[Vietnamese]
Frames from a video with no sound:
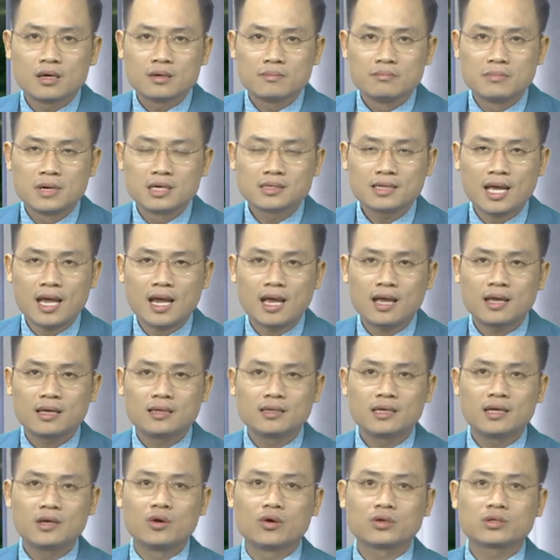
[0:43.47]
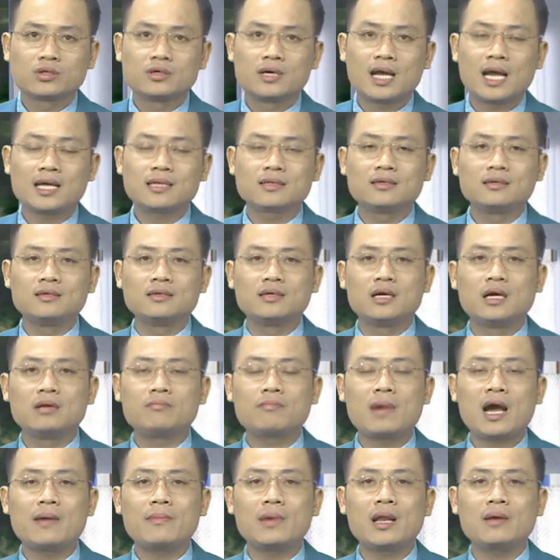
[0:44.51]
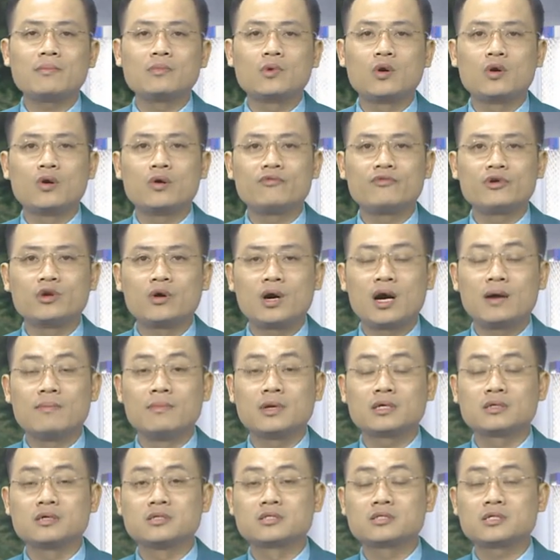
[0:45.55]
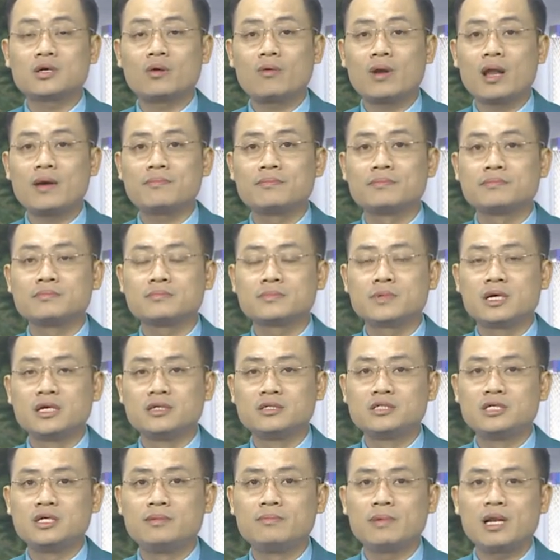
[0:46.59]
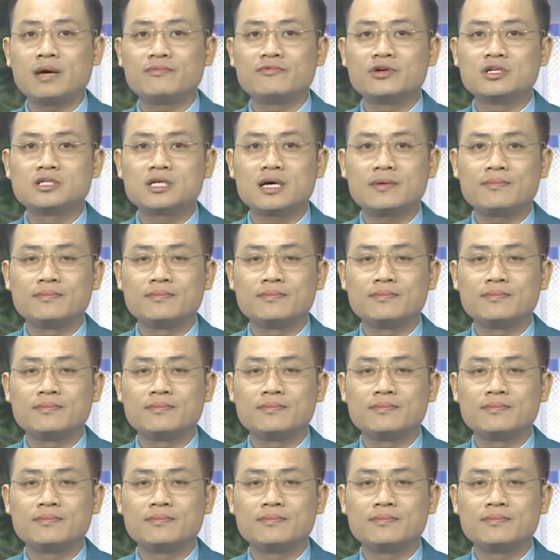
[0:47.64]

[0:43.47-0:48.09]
Mường Tè, nhiệt độ từ 24 đến 35 độ và độ ẩm là từ 65 đến 95%.